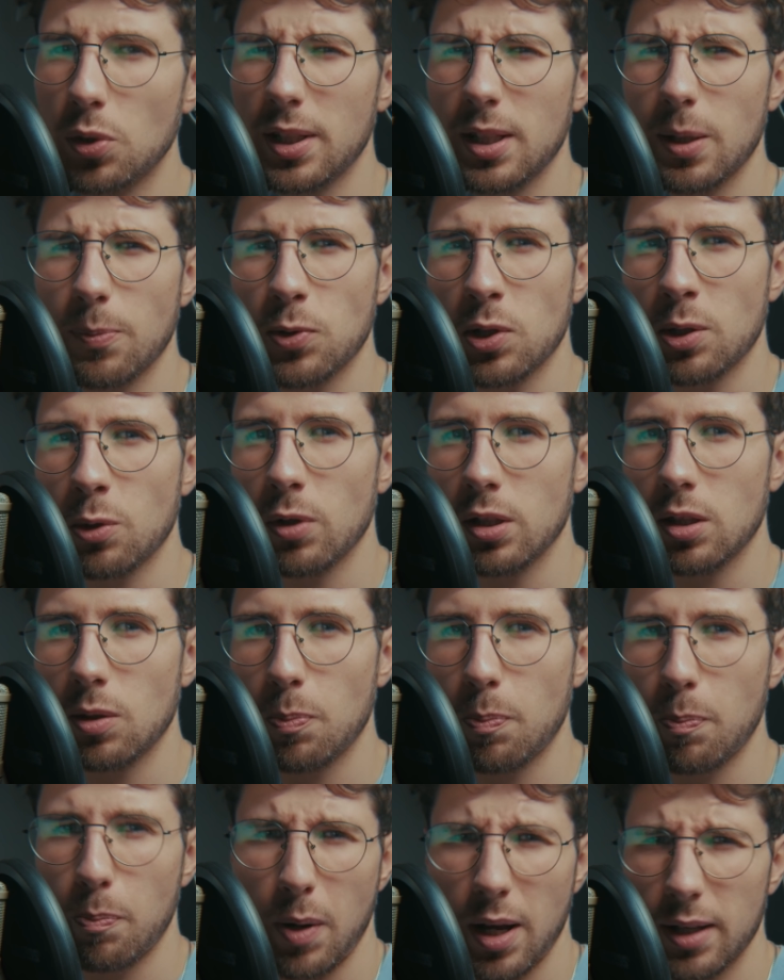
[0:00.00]
tutaj na
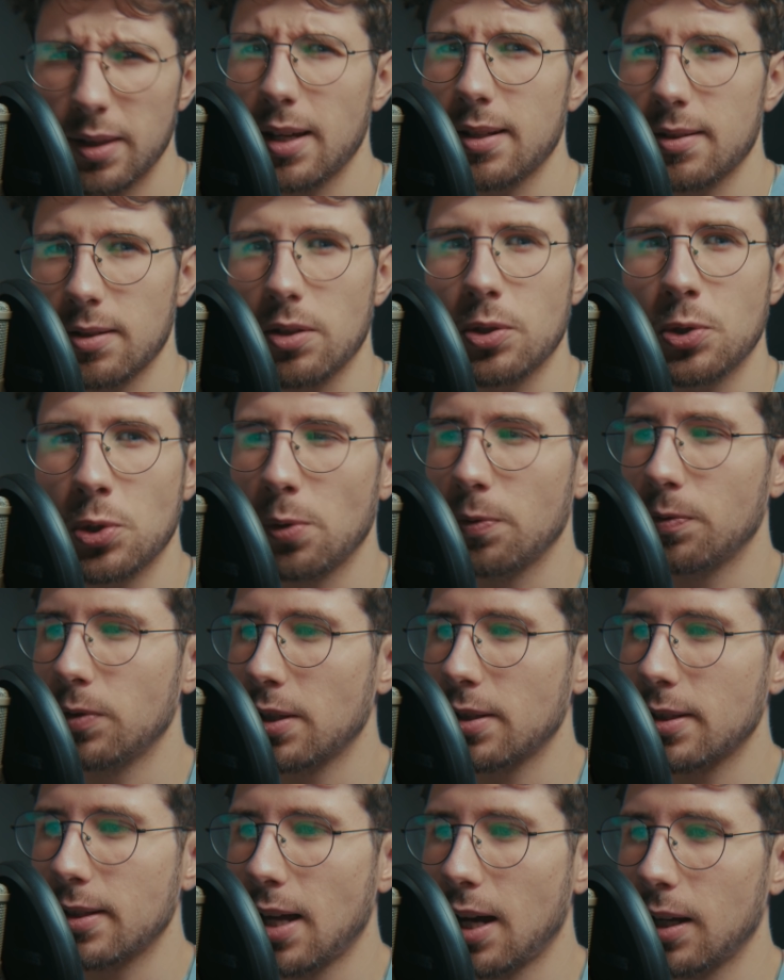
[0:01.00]
przykład pada
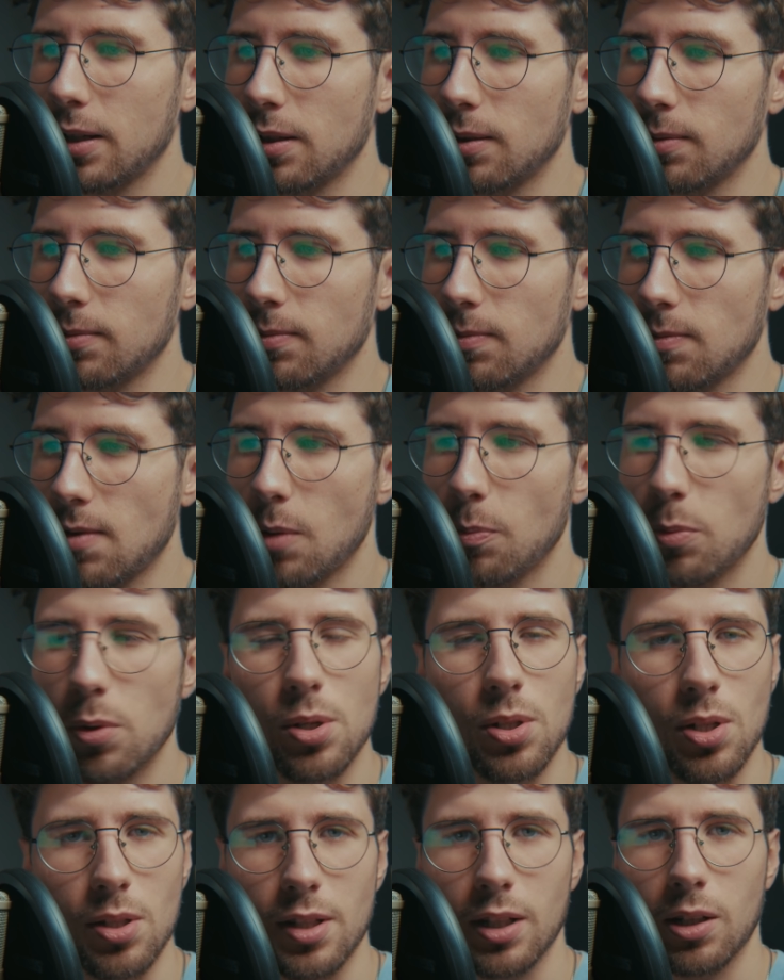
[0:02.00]
sensowne zdanie. Nie
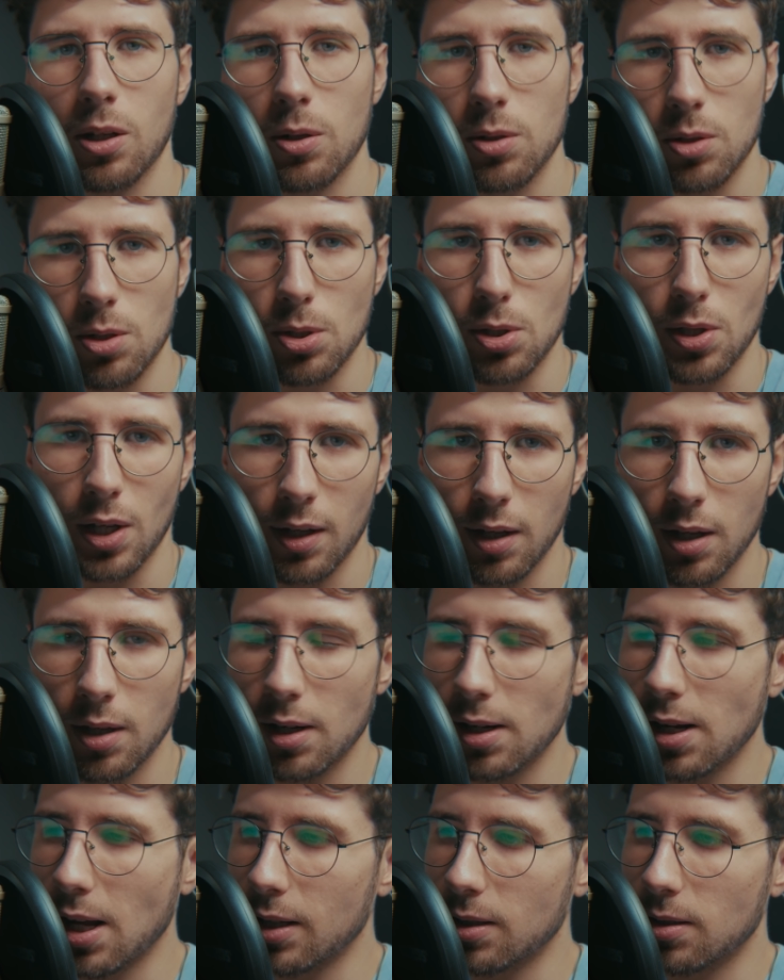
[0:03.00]
bój się zakończyć takiej
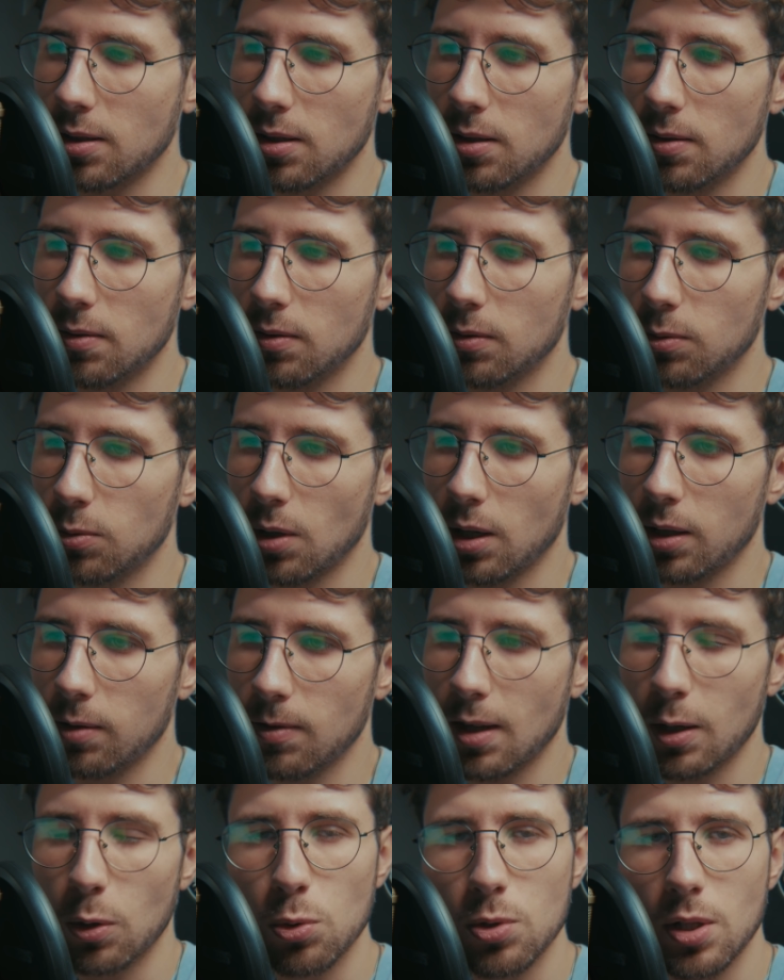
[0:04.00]
relacji, która
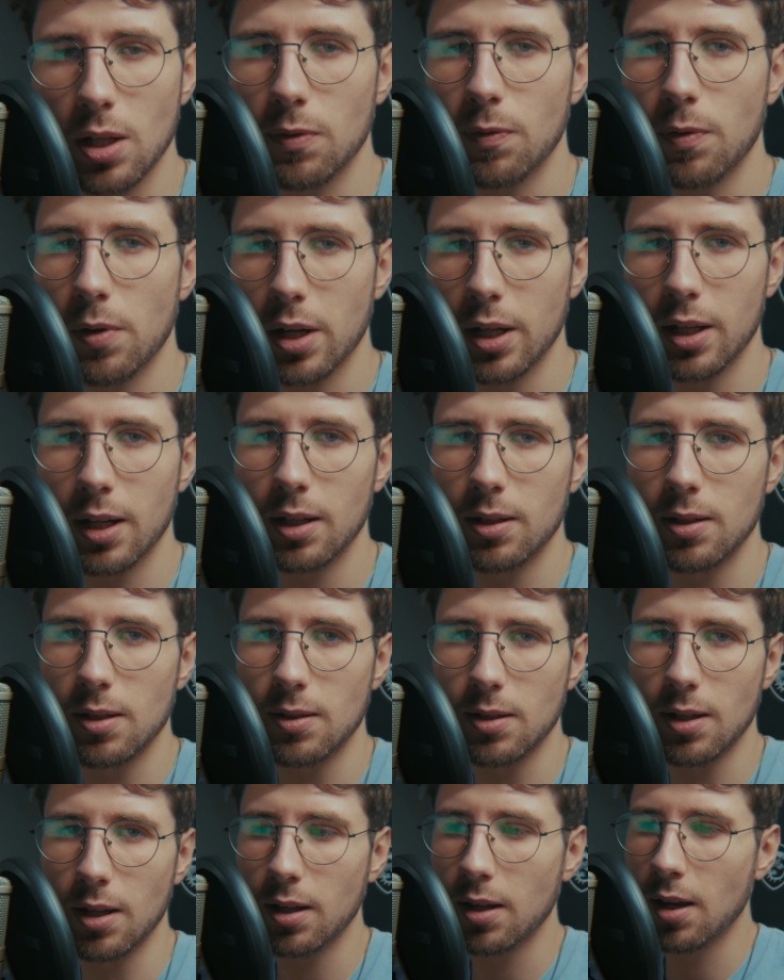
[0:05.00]
narusza twoje
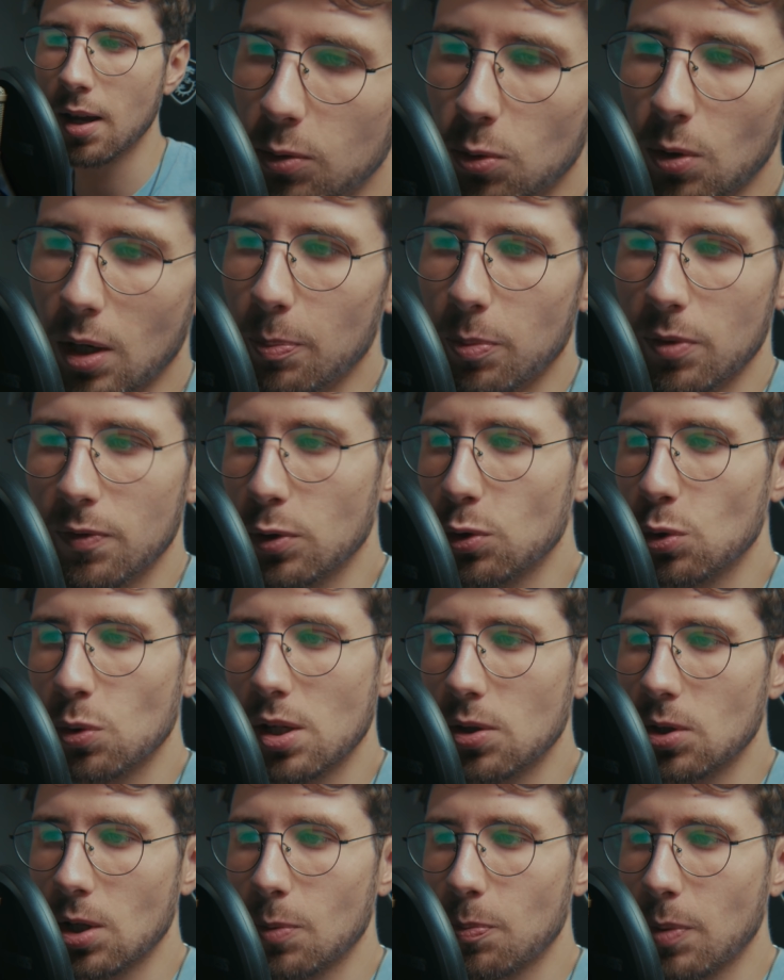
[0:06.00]
granice i która
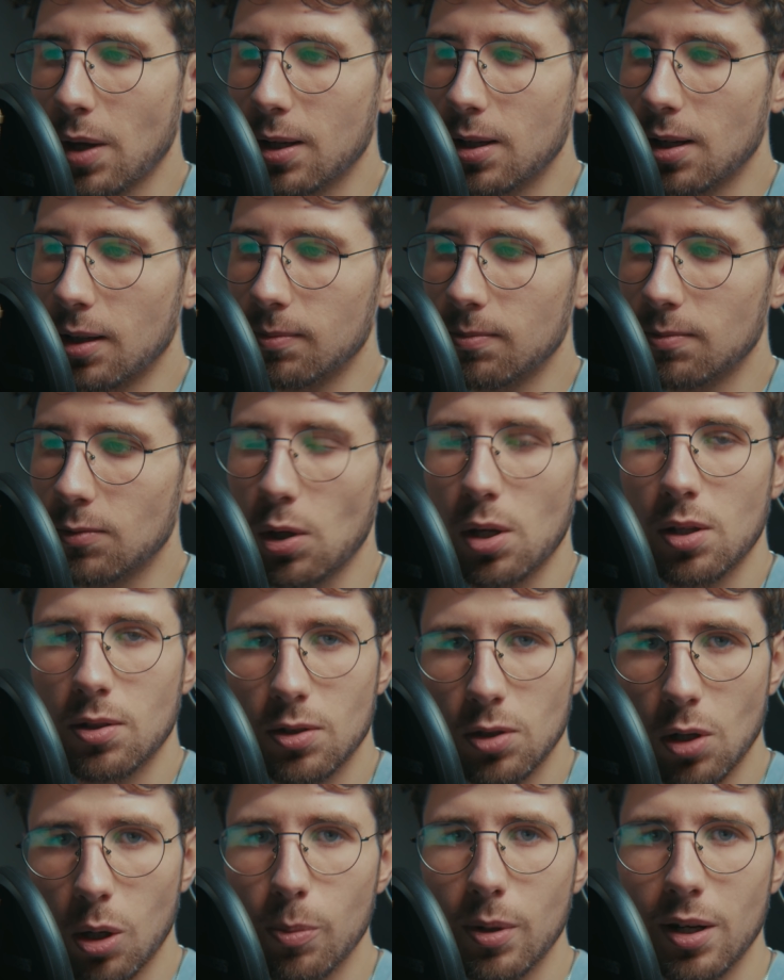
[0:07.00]
powoduje cierpienie. To
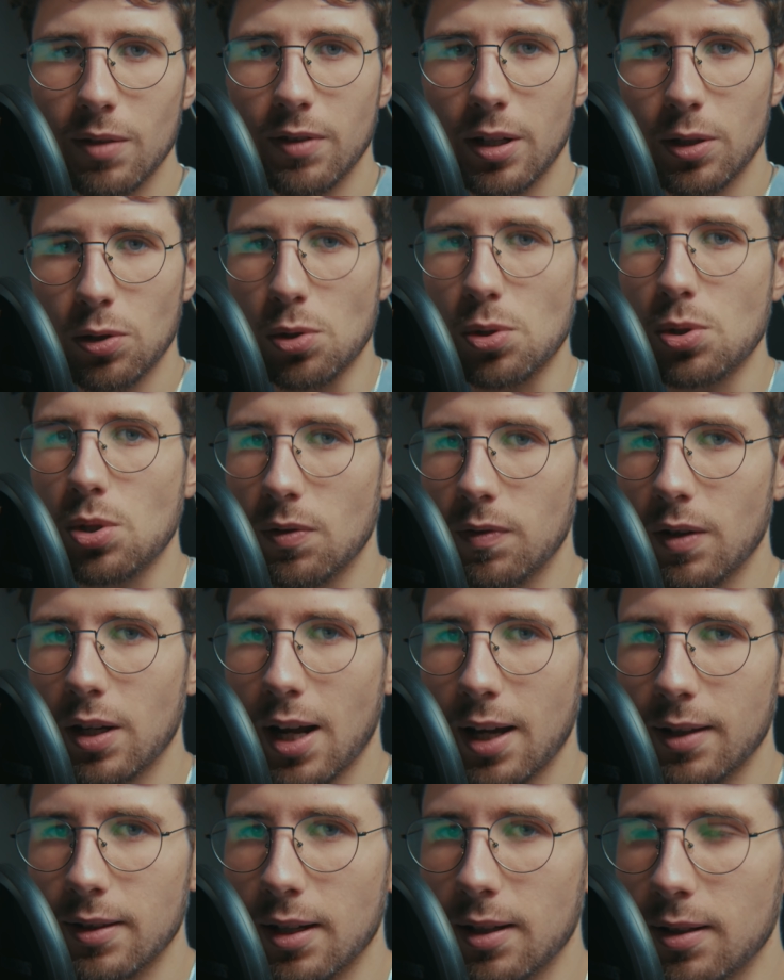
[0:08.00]
jest dobra, wartościowa